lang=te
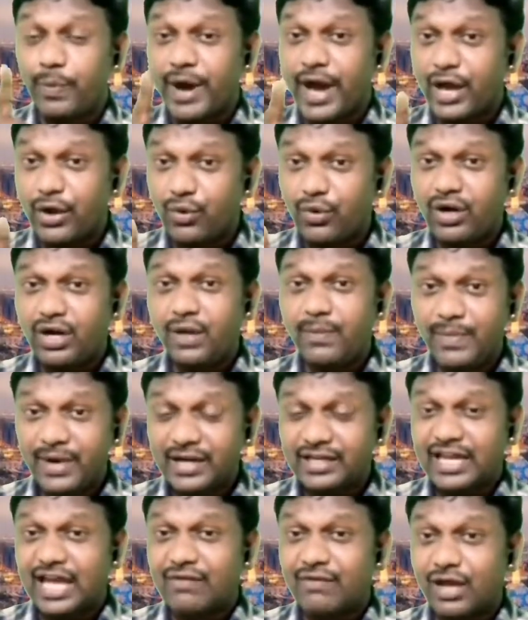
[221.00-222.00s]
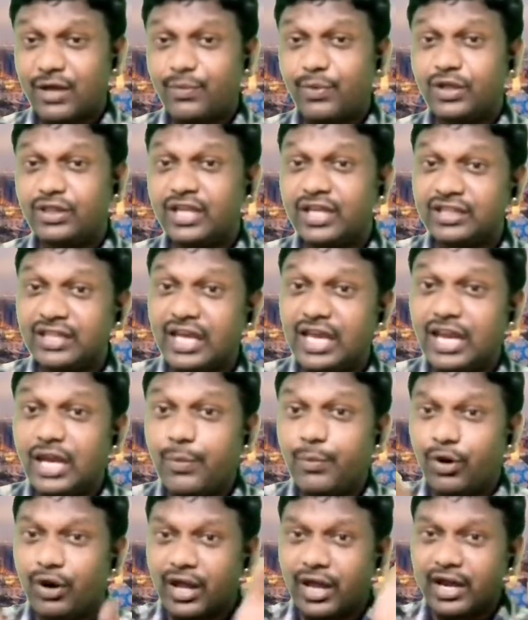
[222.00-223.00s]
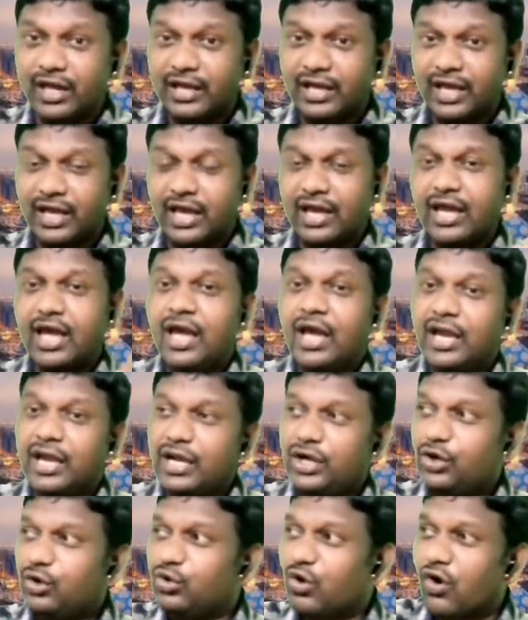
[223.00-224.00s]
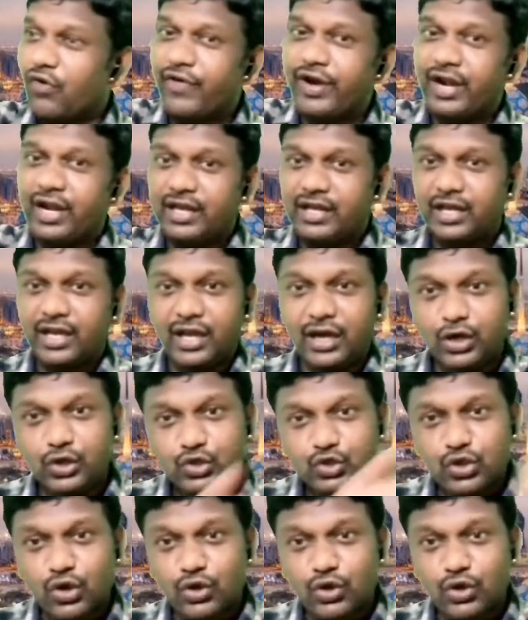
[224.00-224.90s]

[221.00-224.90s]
దుబాయ్ నుండి మీ టైం అయిపోయిన తర్వాత వెళ్ళిపోవడానికి ఇటు కువైట్కి ఇటు